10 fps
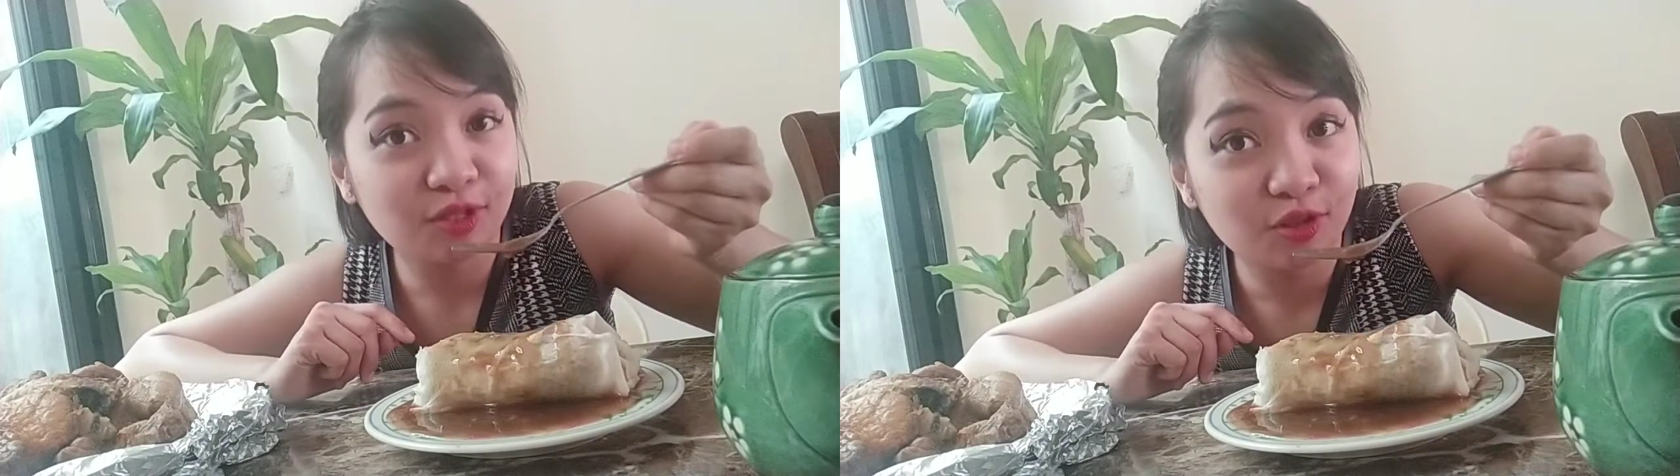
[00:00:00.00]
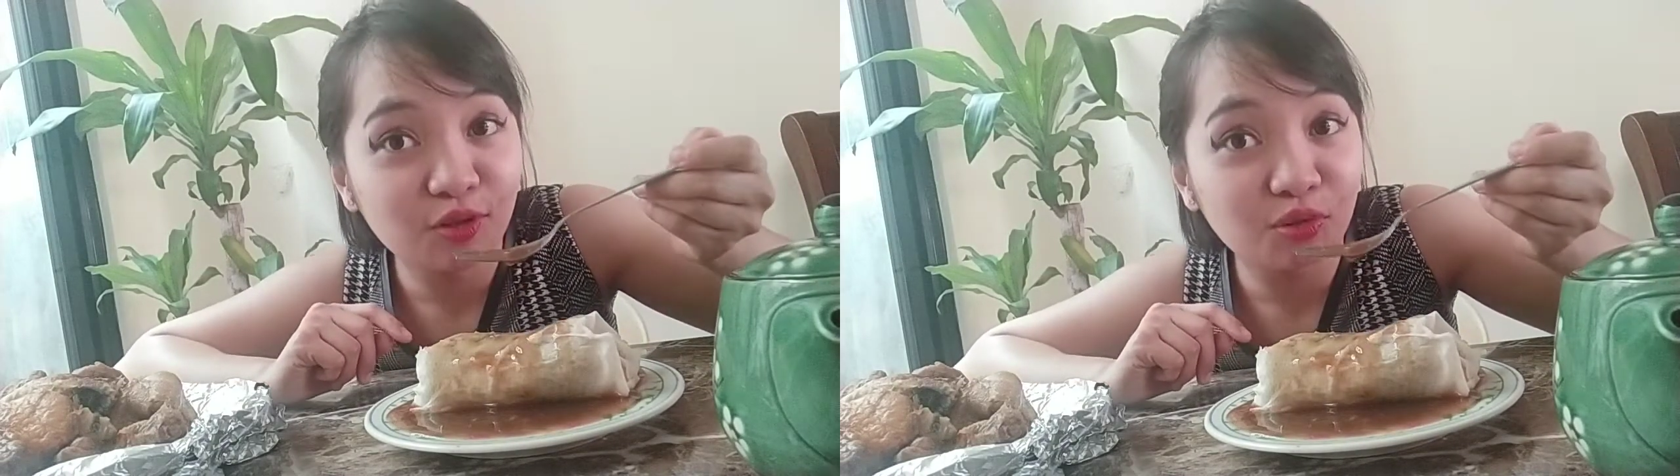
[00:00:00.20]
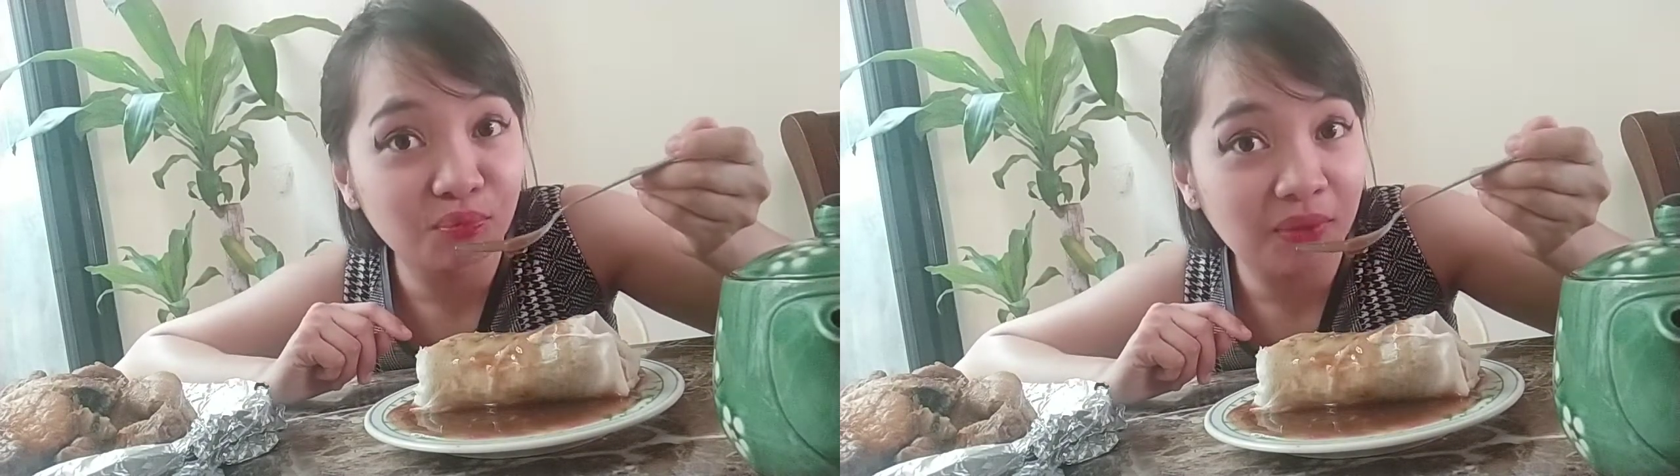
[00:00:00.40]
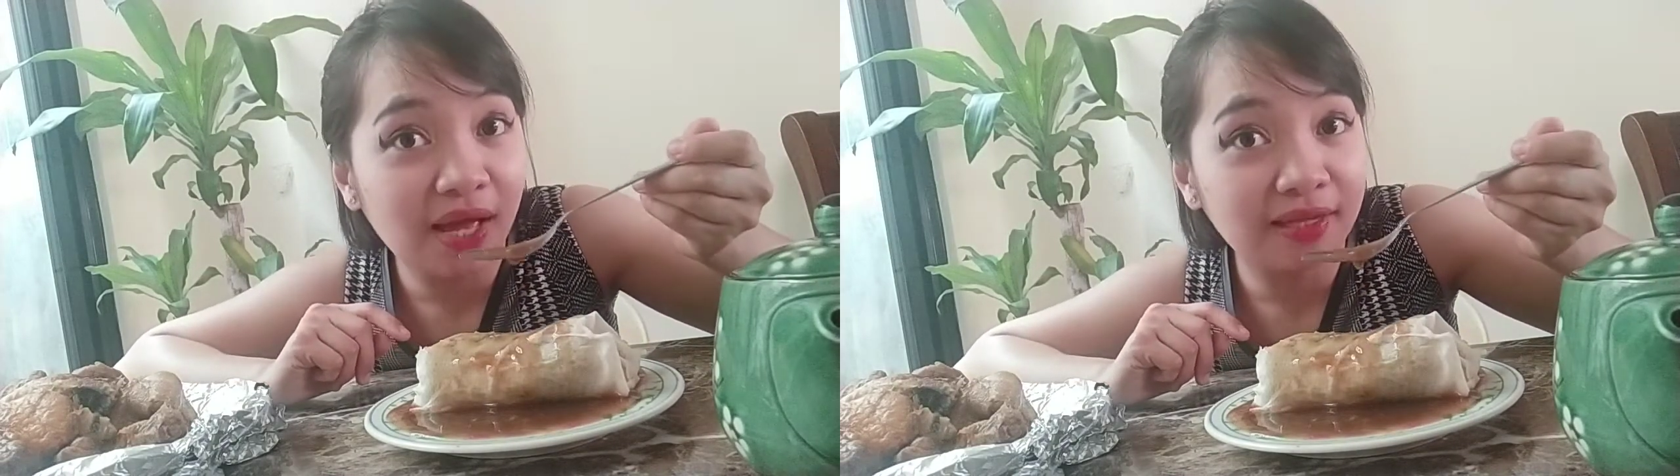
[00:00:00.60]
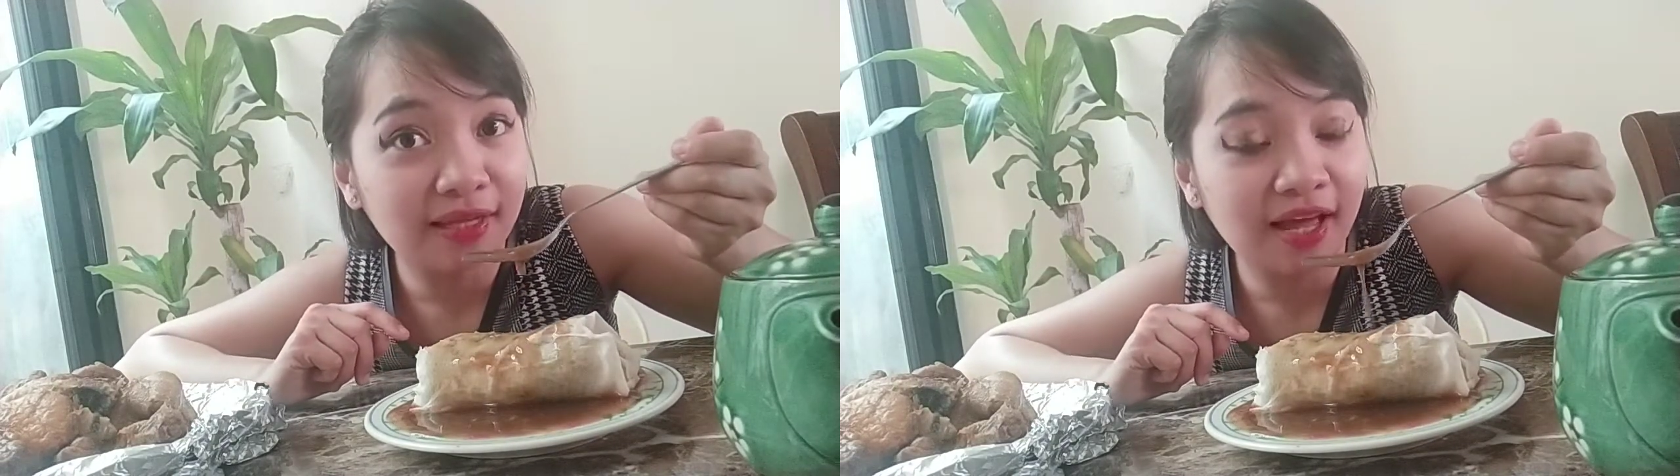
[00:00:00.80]
yung
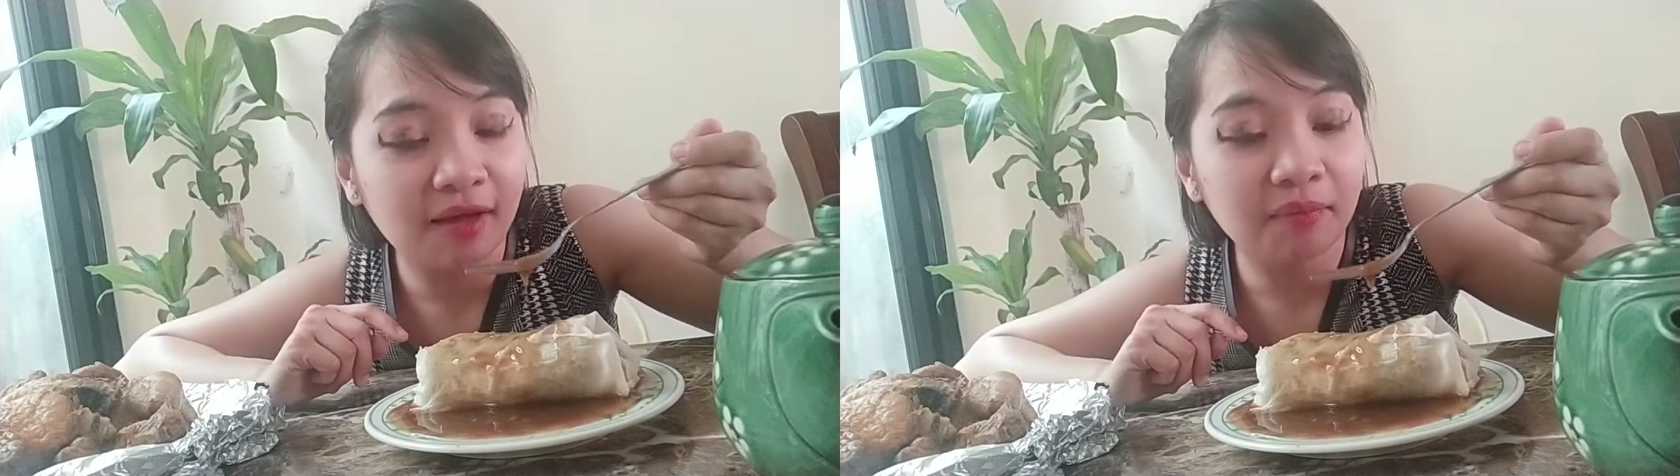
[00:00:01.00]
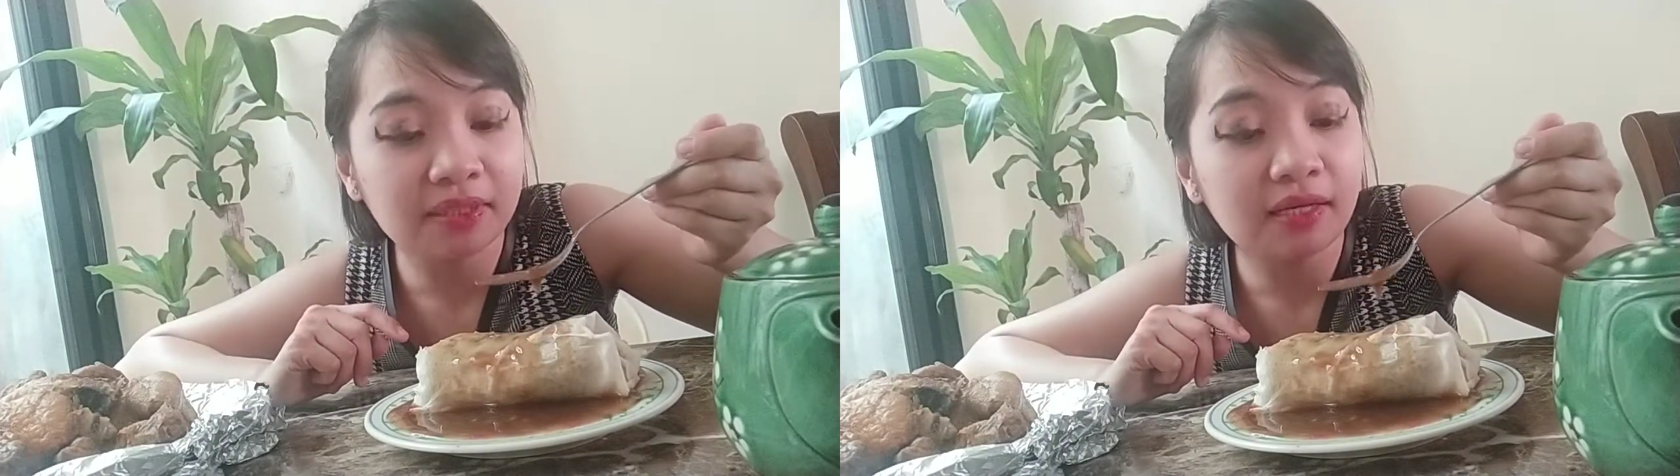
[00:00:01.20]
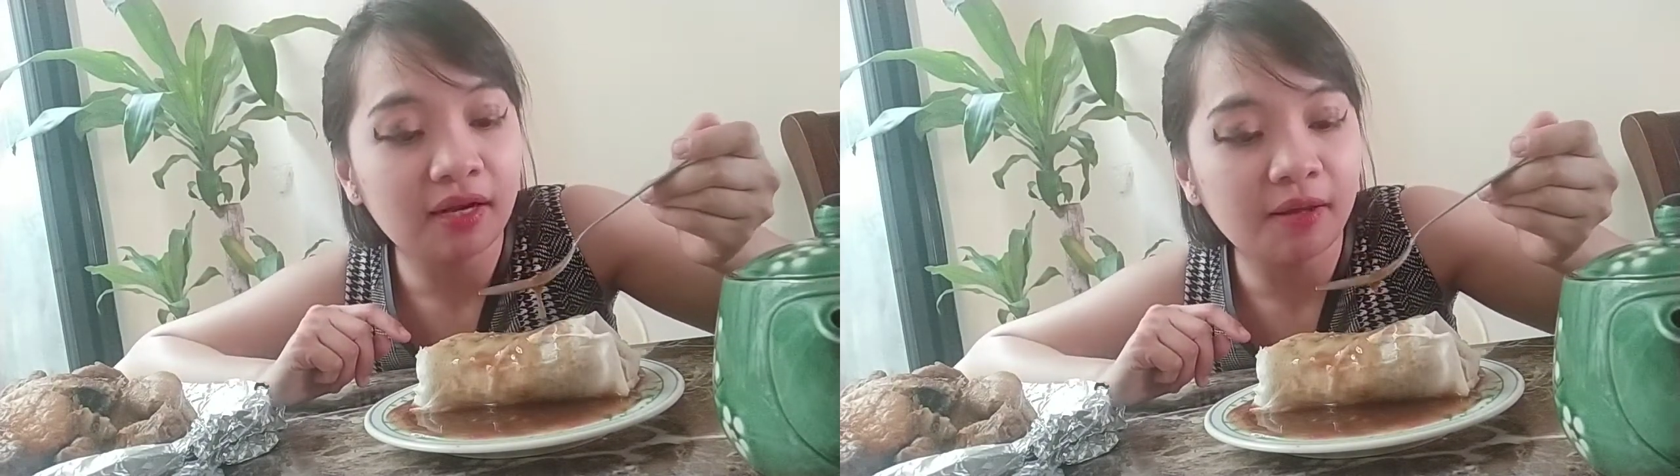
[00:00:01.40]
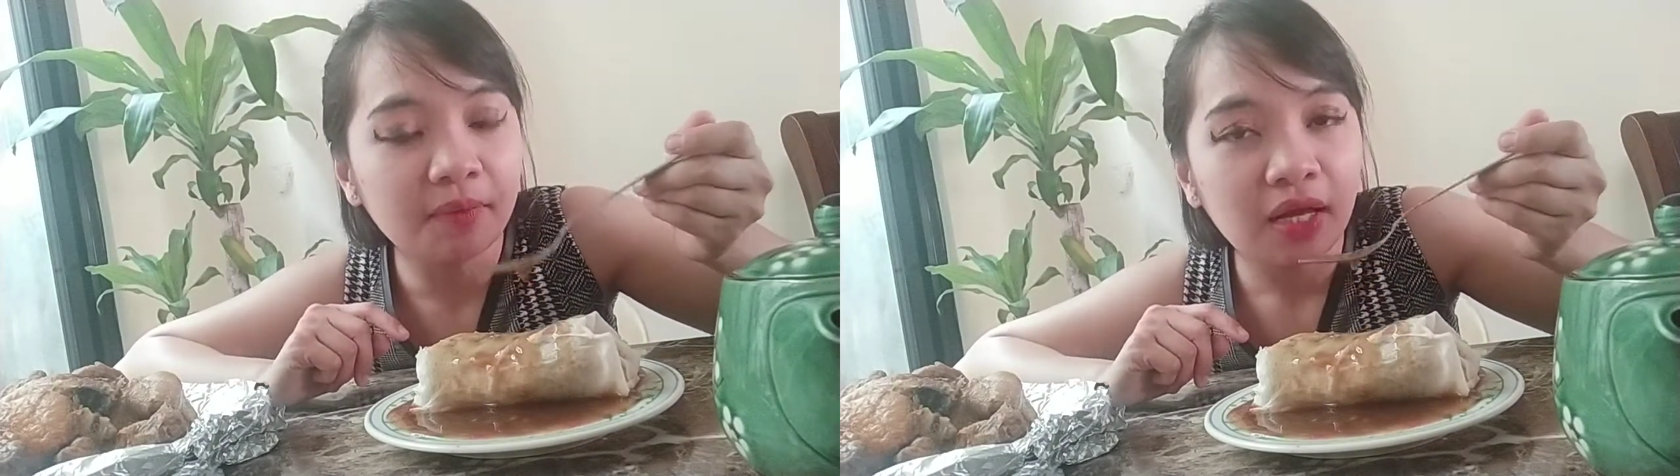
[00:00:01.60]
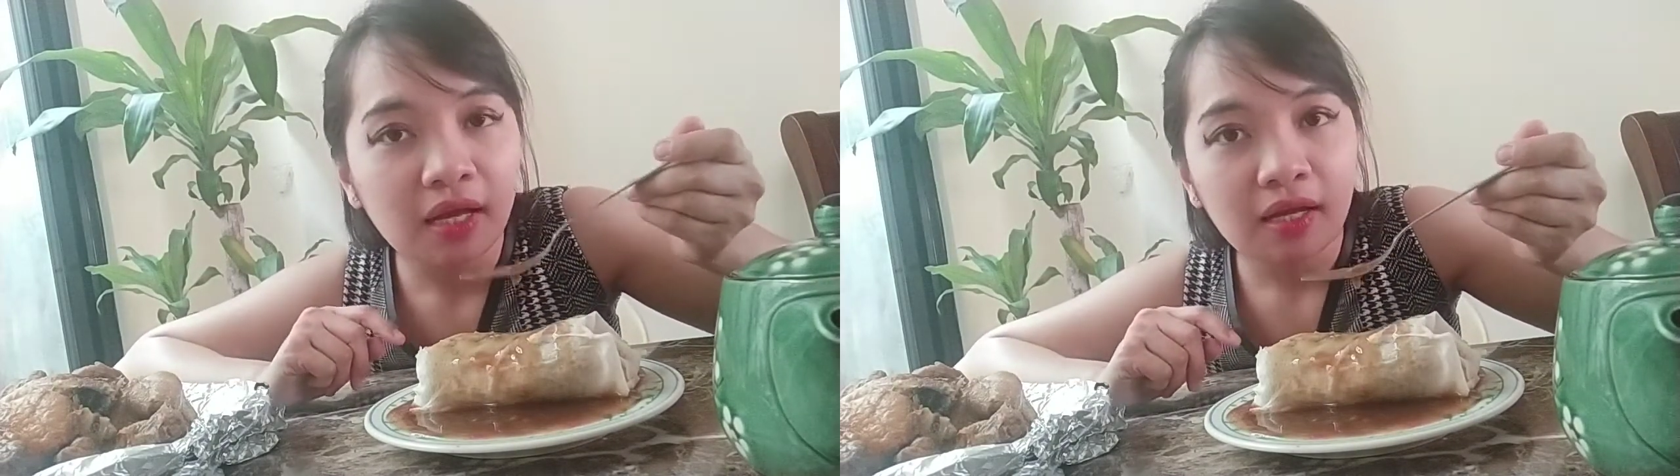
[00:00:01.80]
lumpia nila? Masarap.